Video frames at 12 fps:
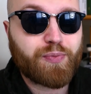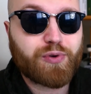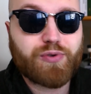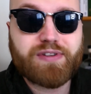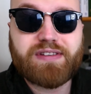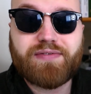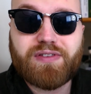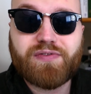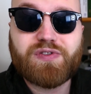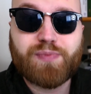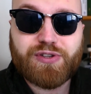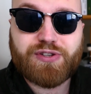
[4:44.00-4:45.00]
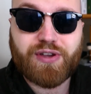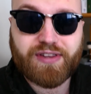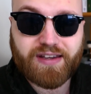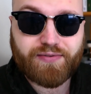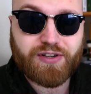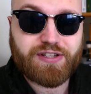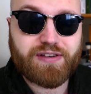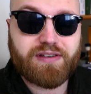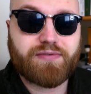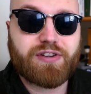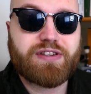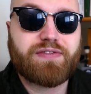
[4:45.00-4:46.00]
produkcję win wzmocnionych
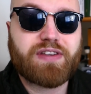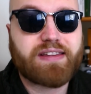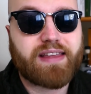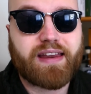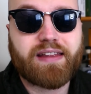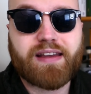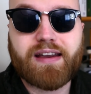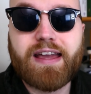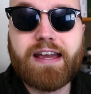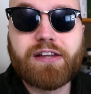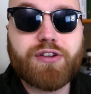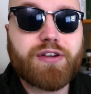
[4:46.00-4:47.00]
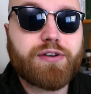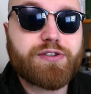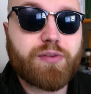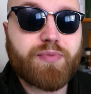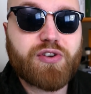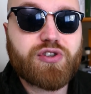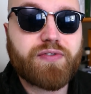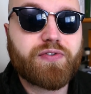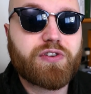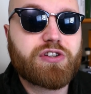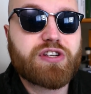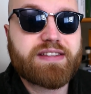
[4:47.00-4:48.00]
właśnie, właśnie w tych terenach, do tego stopnia, że w
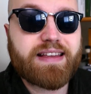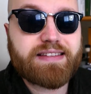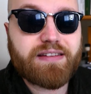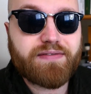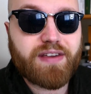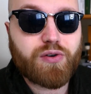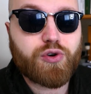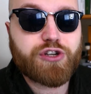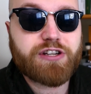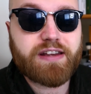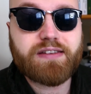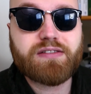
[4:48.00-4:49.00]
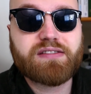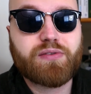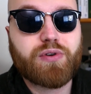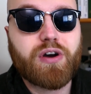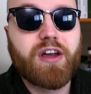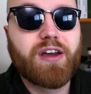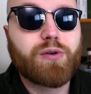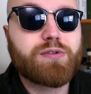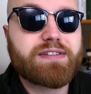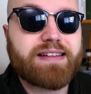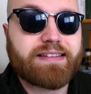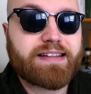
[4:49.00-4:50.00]
XVI wieku sherry zostało
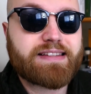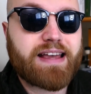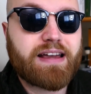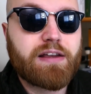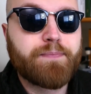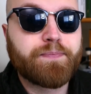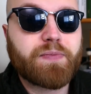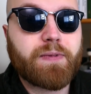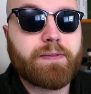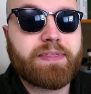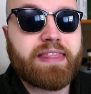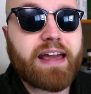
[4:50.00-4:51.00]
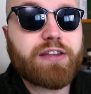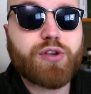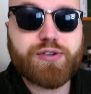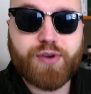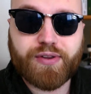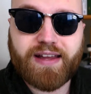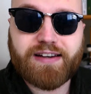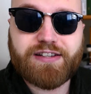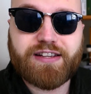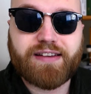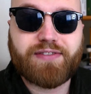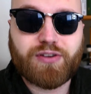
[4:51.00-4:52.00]
uznane za
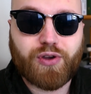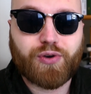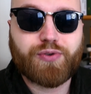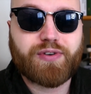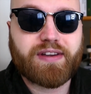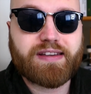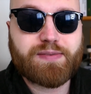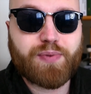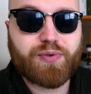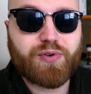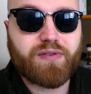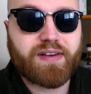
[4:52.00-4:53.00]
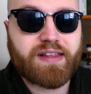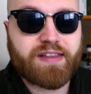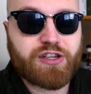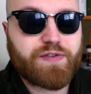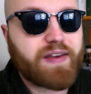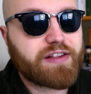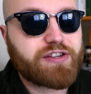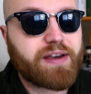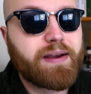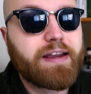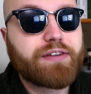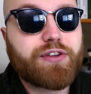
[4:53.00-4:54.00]
najdoskonalsze wino, które jest produkowane na świecie.
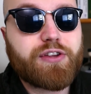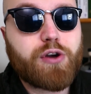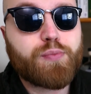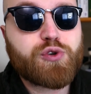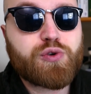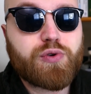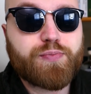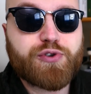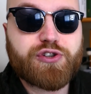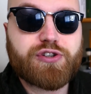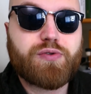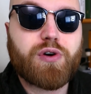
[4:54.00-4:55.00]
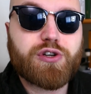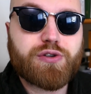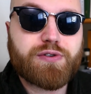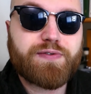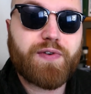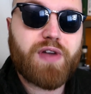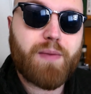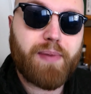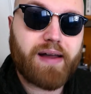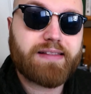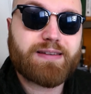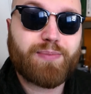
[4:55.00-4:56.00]
Do tego przy, przyłożył swoje
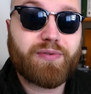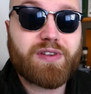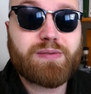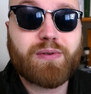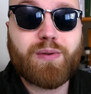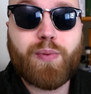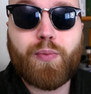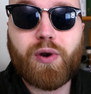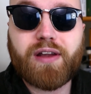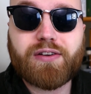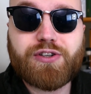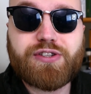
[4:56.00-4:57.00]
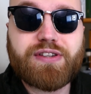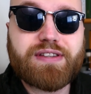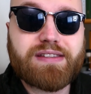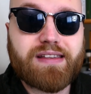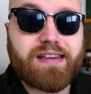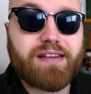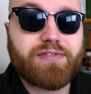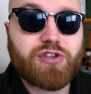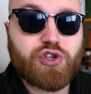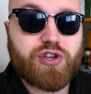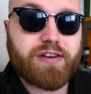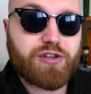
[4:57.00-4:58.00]
palce, powiedzmy, do popularności istnienia
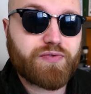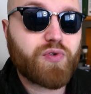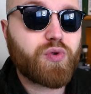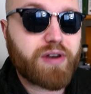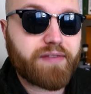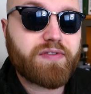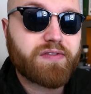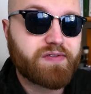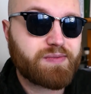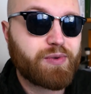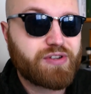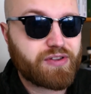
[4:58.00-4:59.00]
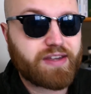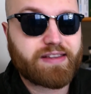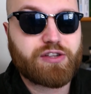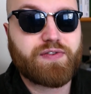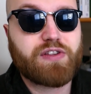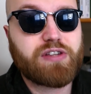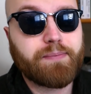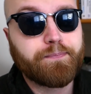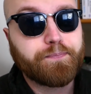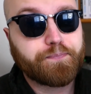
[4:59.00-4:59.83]
win sherry, czy w ogóle win wzmocnionych na świecie,